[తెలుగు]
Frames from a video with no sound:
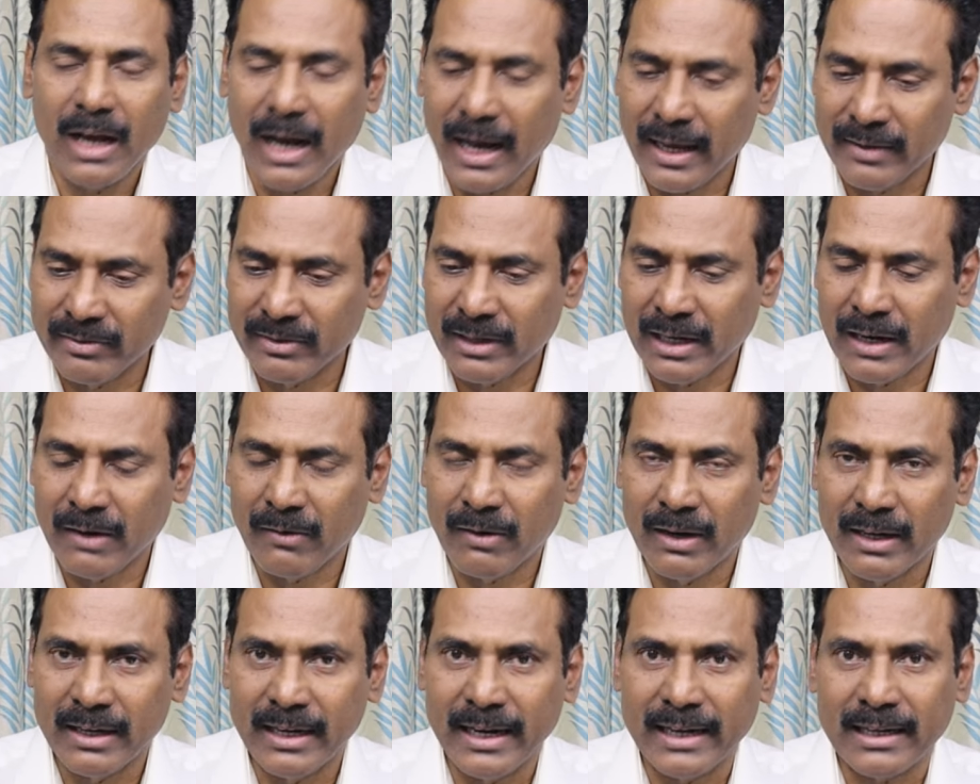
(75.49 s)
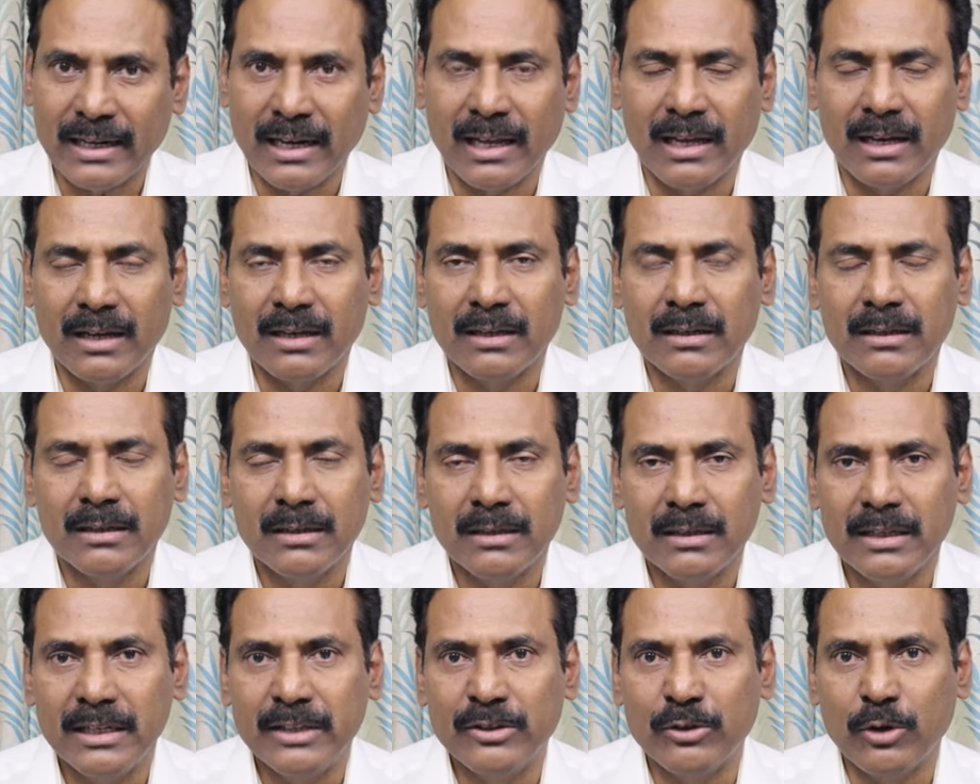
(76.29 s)
ఆంధ్ర వాళ్ళని ఎట్లా
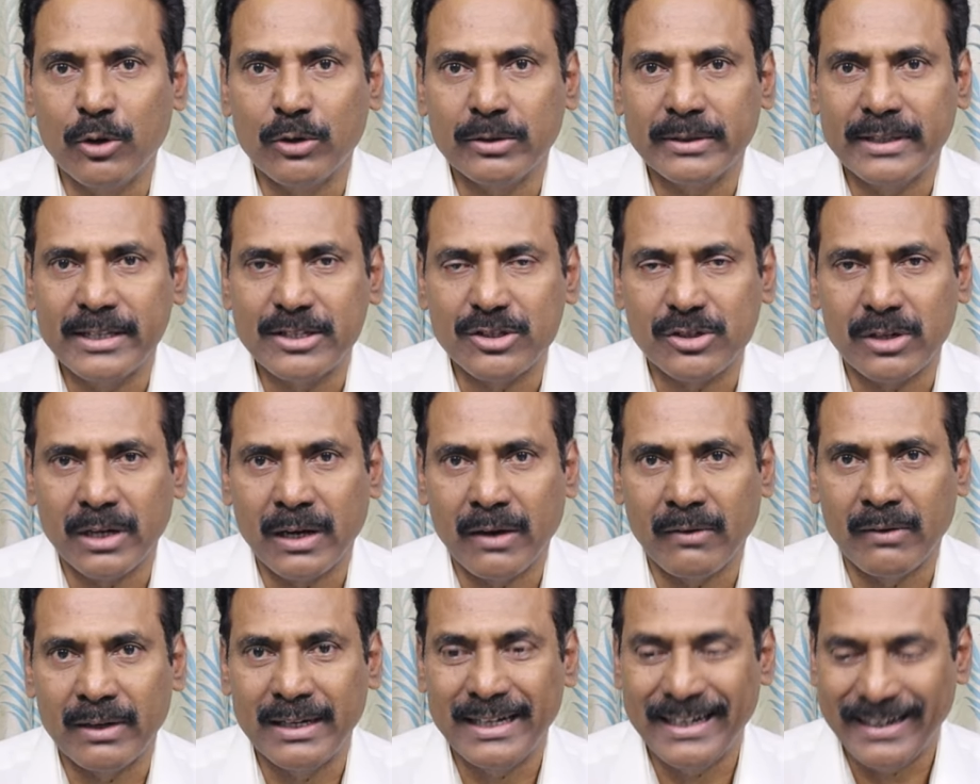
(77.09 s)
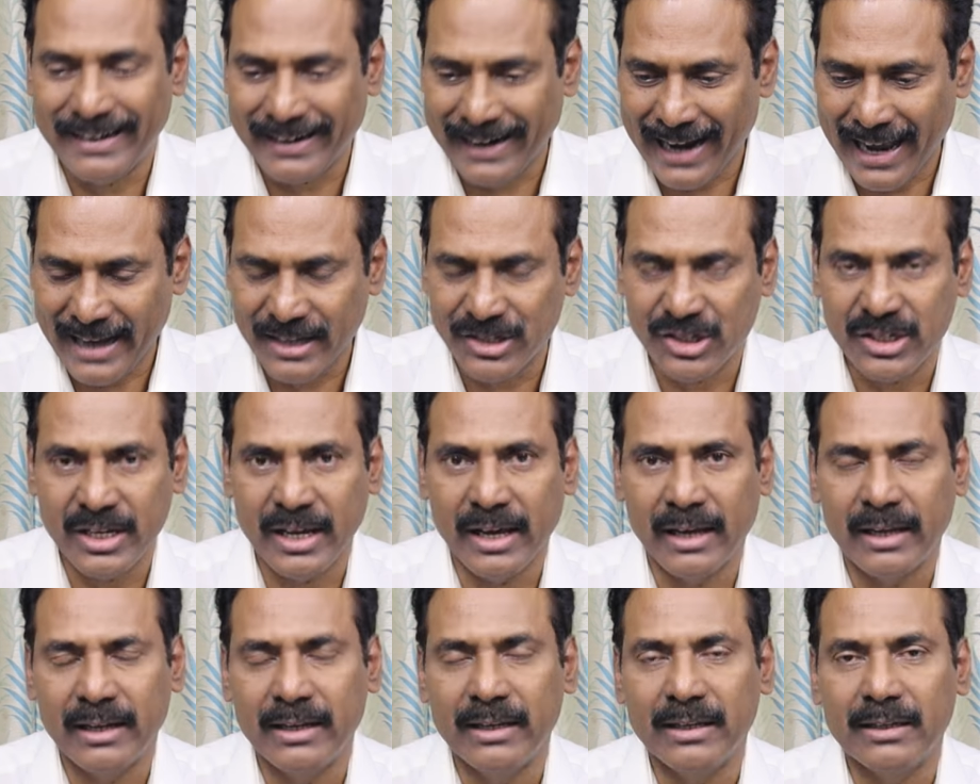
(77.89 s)
ఇందులోకి తీసుకురావాలి డ్రాగ్
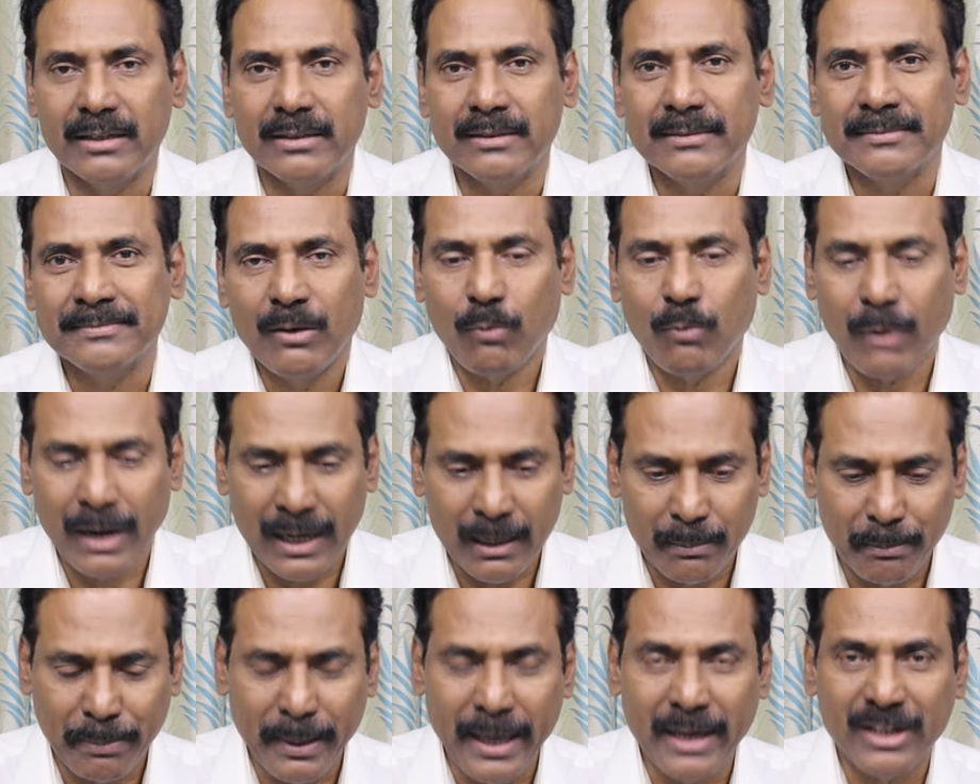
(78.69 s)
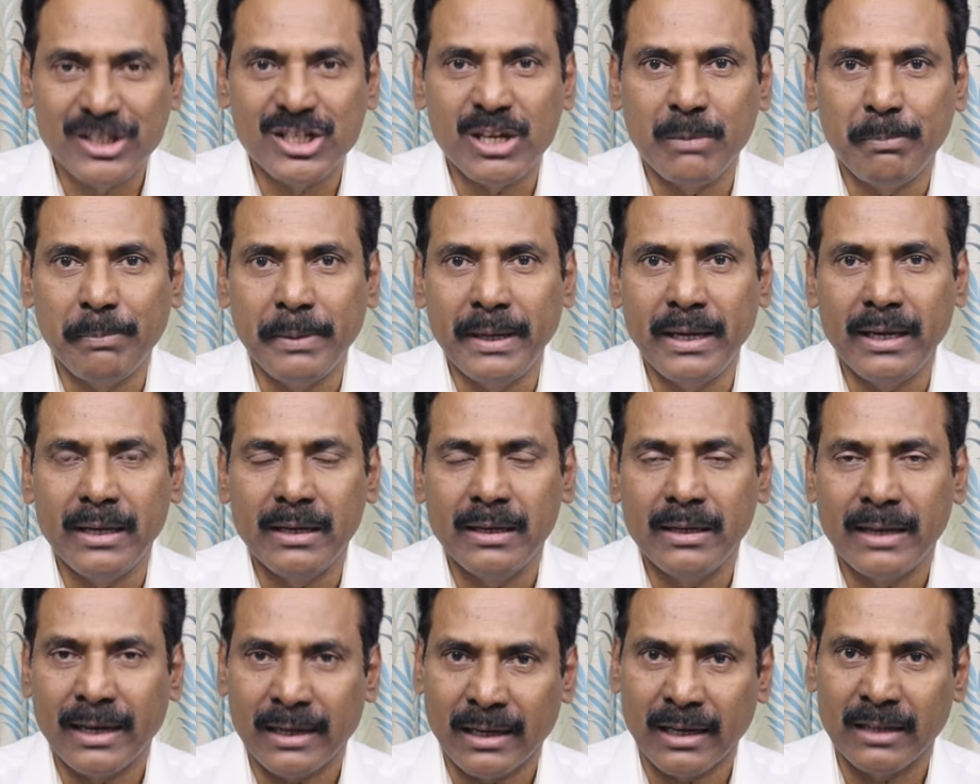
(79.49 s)
చేయాలి వాళ్ళ పేరు చెప్పి
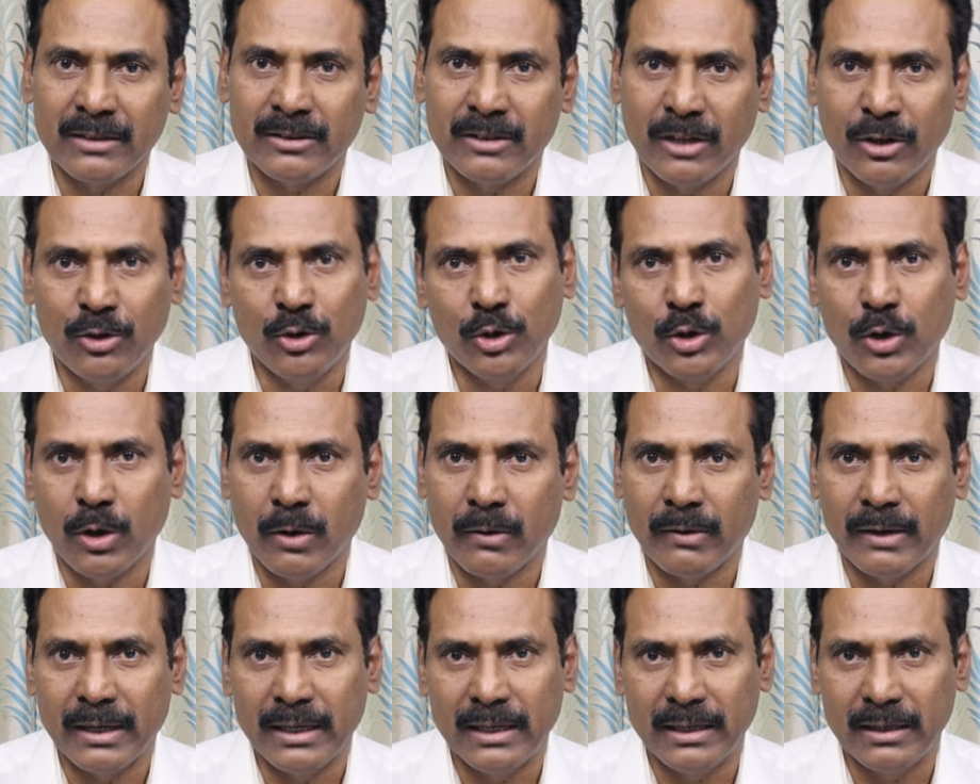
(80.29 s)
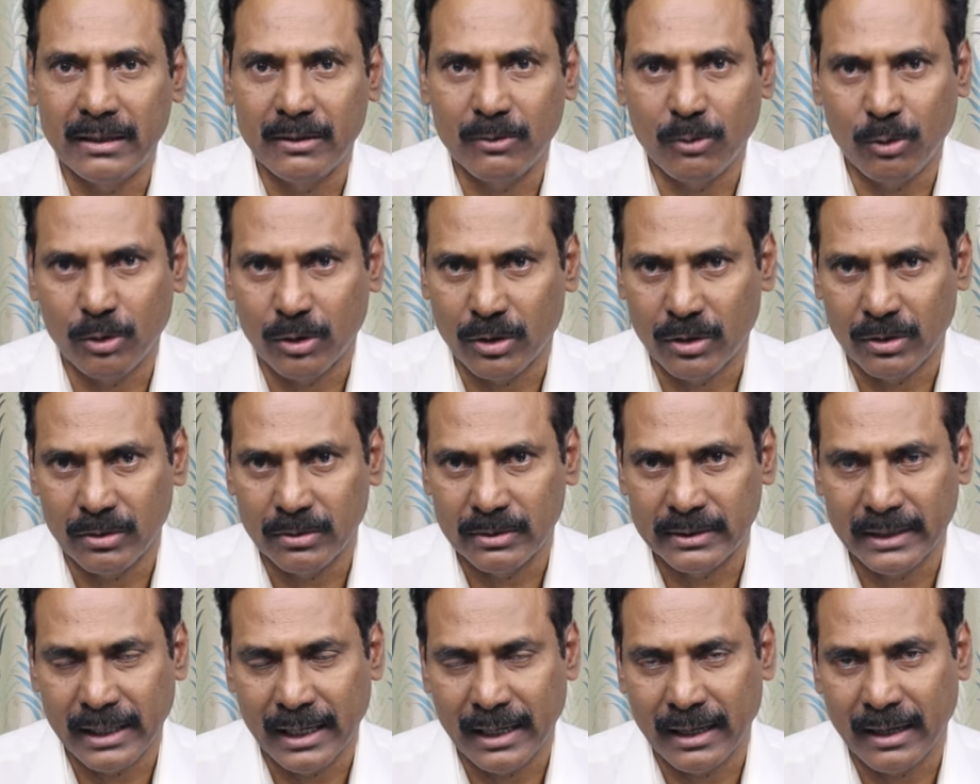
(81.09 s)
ఎట్లా దండుకోవాలి ఓట్లు
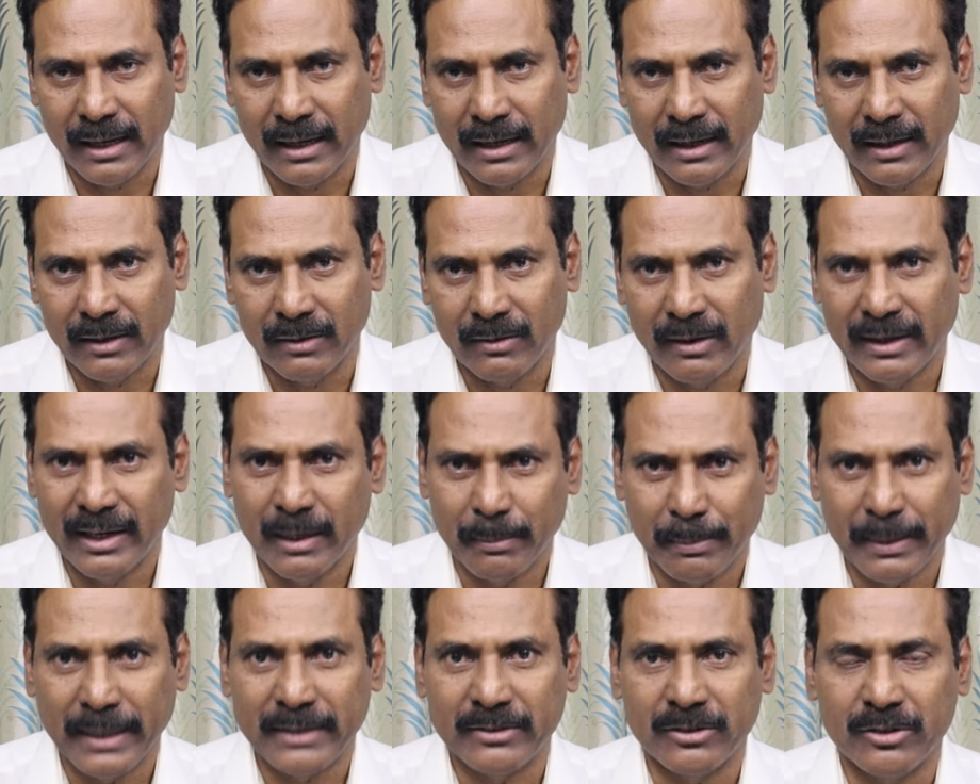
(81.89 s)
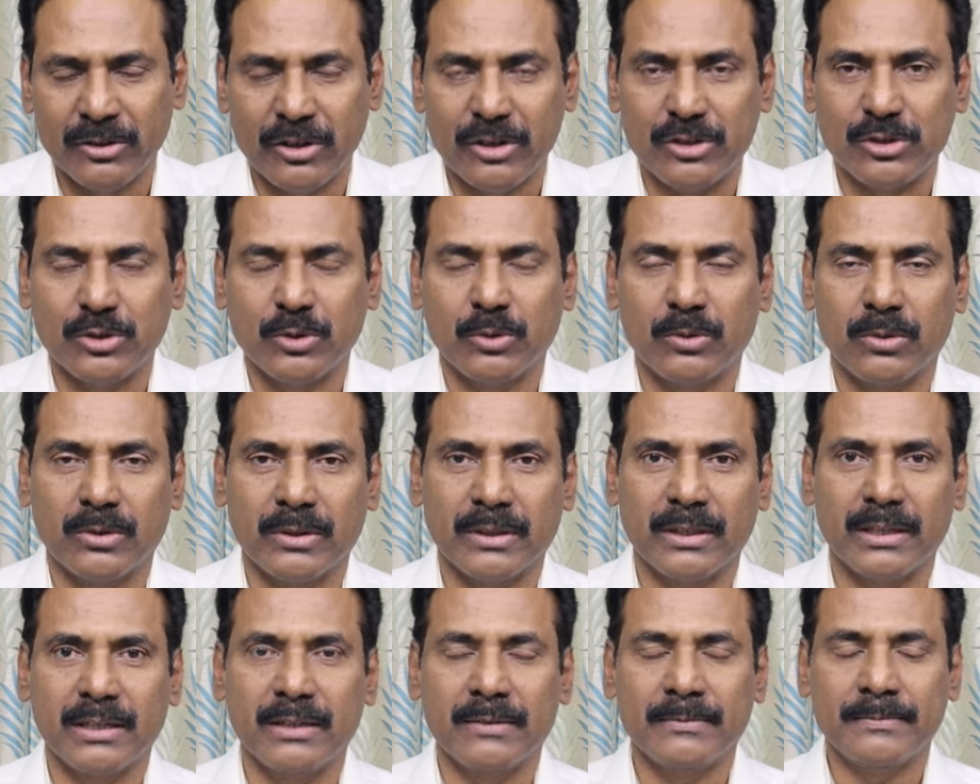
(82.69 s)
తెలంగాణలో అనే ప్రయత్నం చేస్తూ
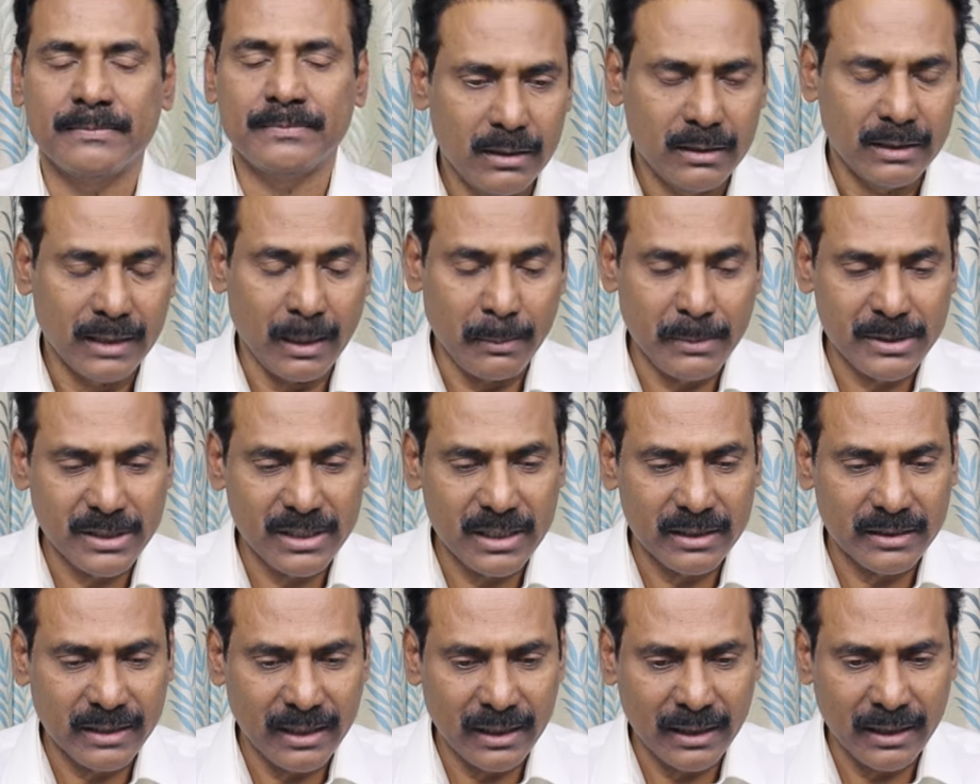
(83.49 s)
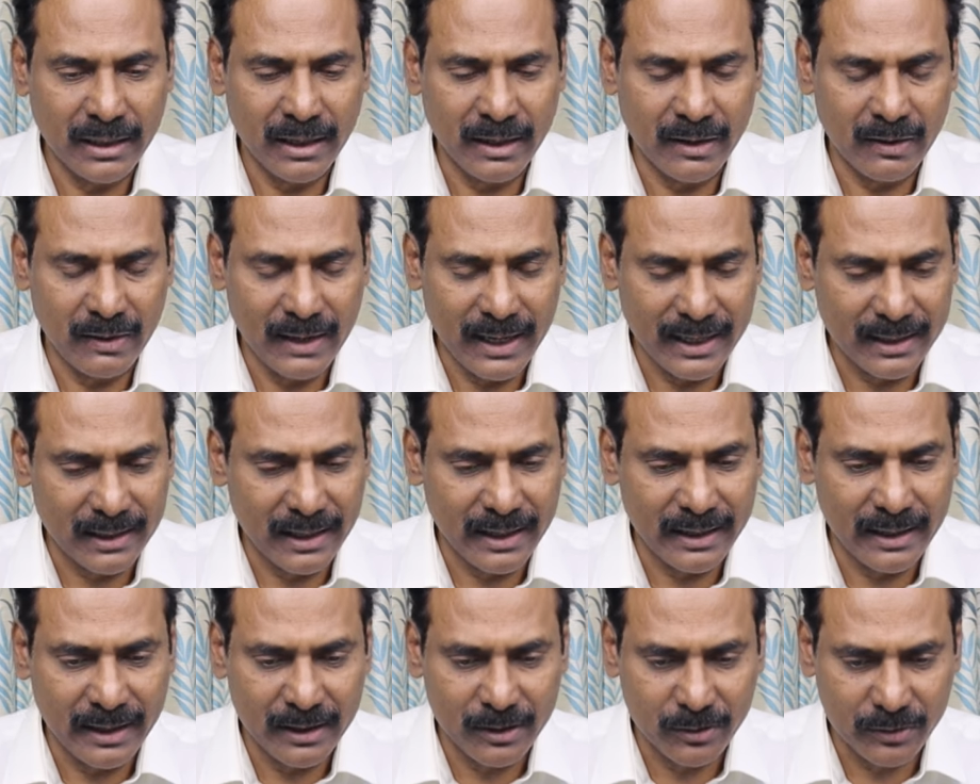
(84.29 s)
ఉంటుంది నమస్తే తెలంగాణలో
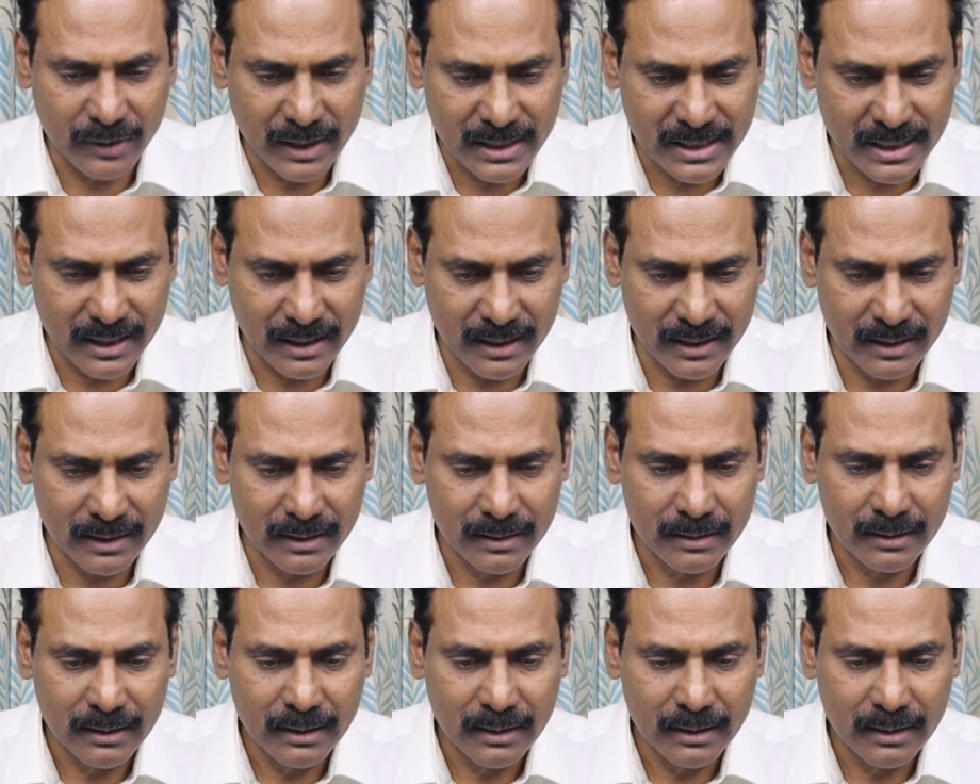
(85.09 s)
హెడ్లైన్ ఏంటో తెలుసండి